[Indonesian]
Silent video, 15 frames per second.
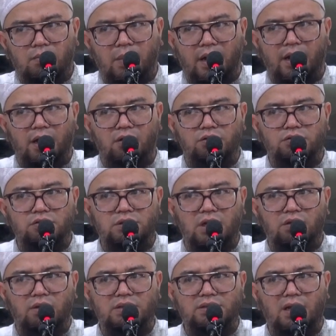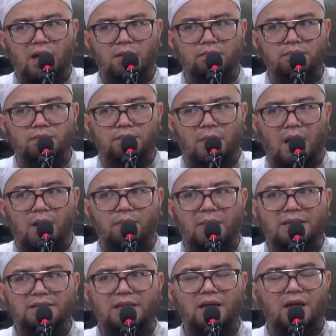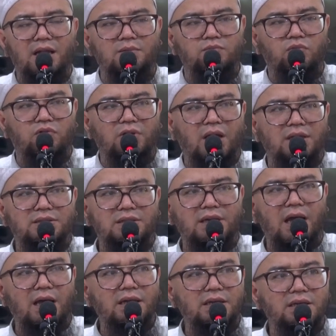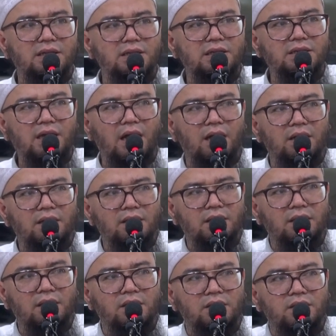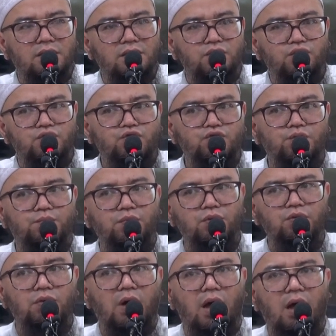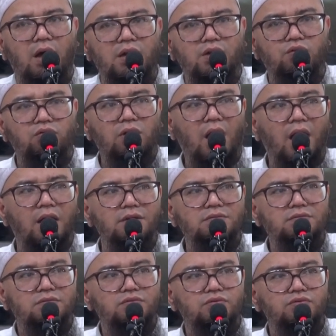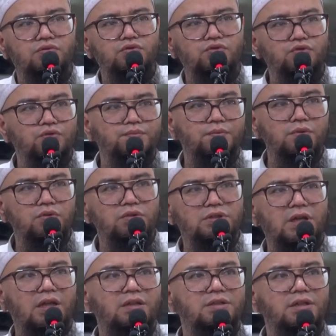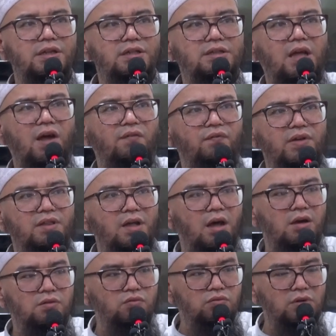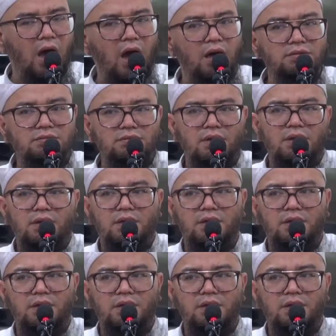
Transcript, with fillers: makanya rasul SAW amat sangat murka sekali ketika 70 ahli Quran, 70 santri tahfidz Al-Quran